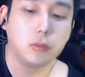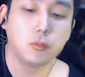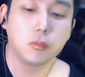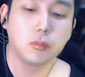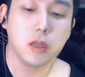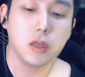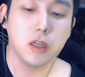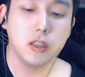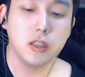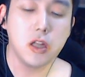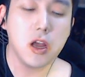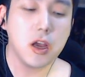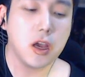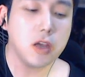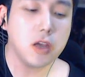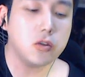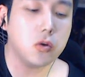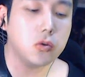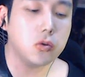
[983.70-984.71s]
한 세
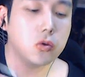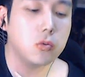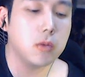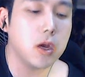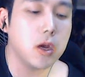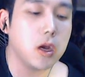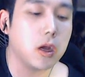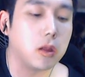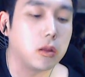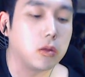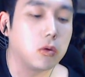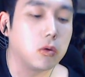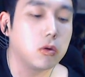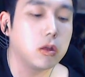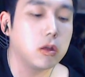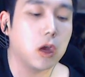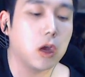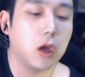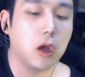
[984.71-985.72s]
개 정도만
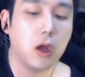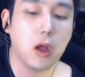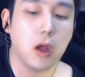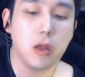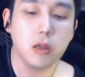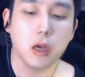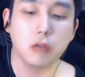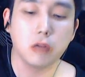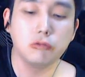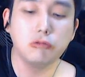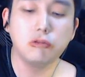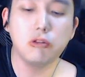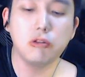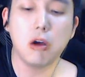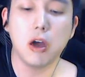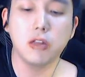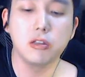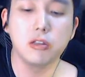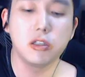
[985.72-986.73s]
여기다가 약간
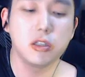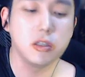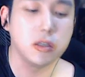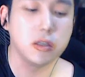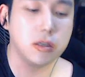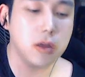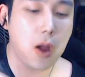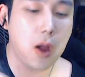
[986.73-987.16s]
숙성하듯이